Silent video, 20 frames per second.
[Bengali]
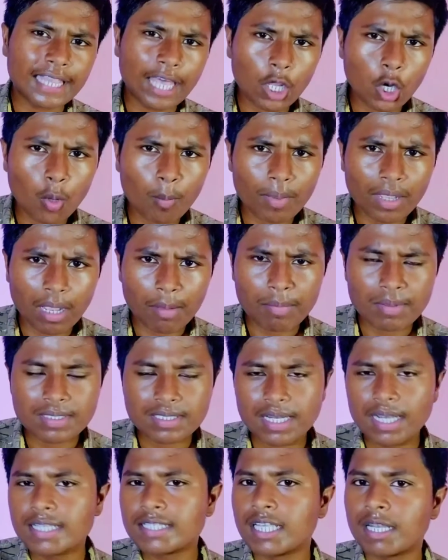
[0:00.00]
তেরো
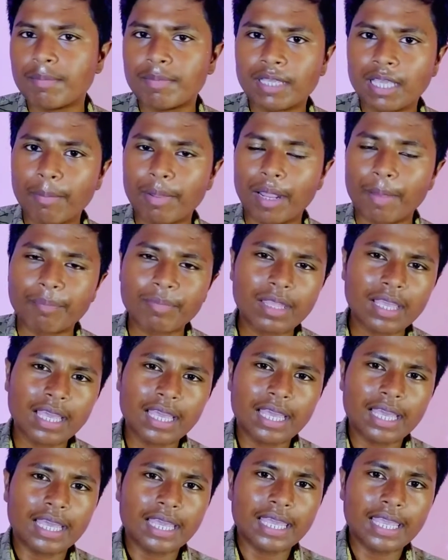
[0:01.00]
মেগাপিক্সেলের সেলফি ক্যামেরা
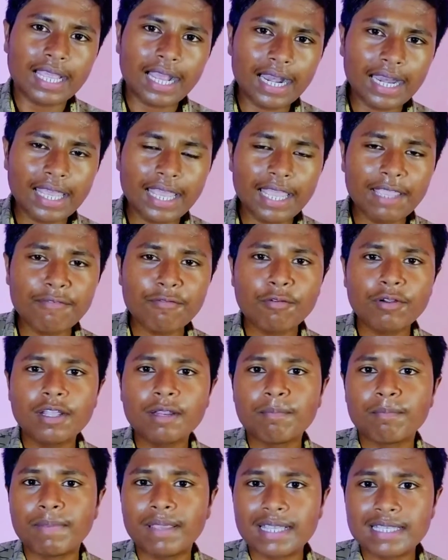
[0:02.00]
এখানে এই
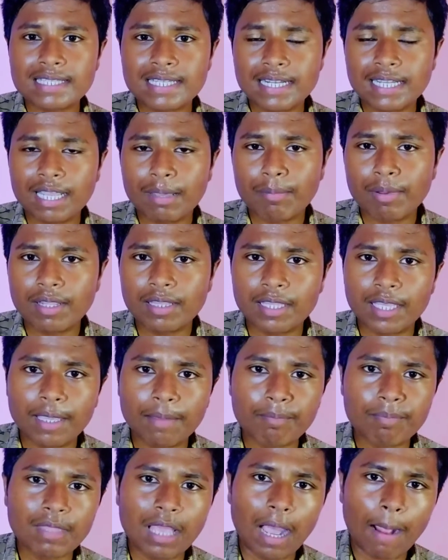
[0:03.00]
ফোনটির ব্যাক সাইডের ক্যামেরা দিয়ে
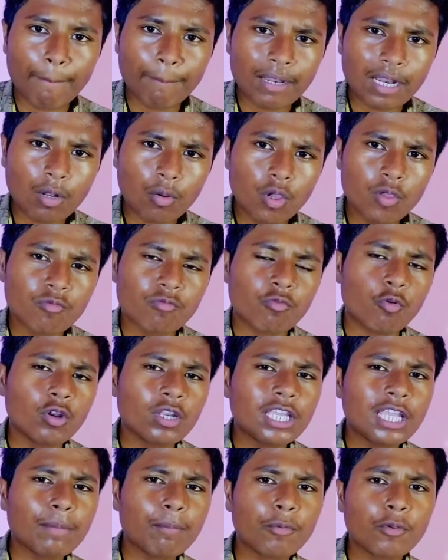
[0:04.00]
আপনারা ওই
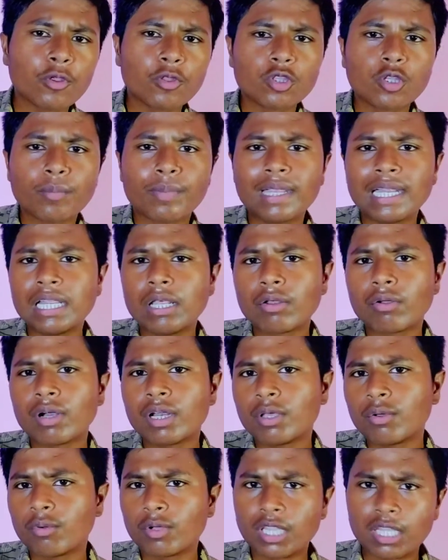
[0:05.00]
ফোর পর্যন্ত ভিডিও
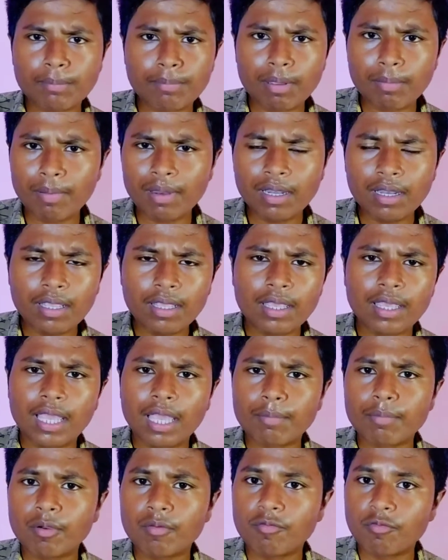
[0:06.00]
রেকর্ডিং করতে পারবেন
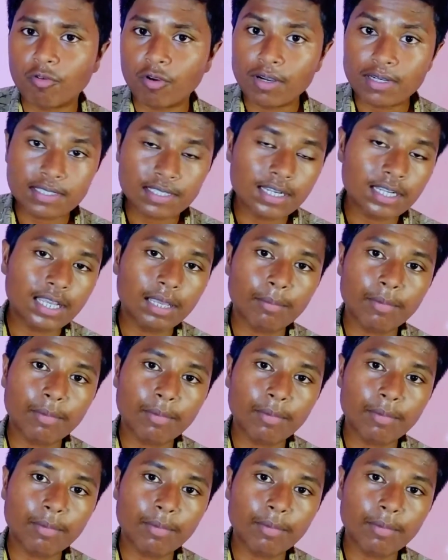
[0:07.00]
এবং ফ্রন্ট সেটের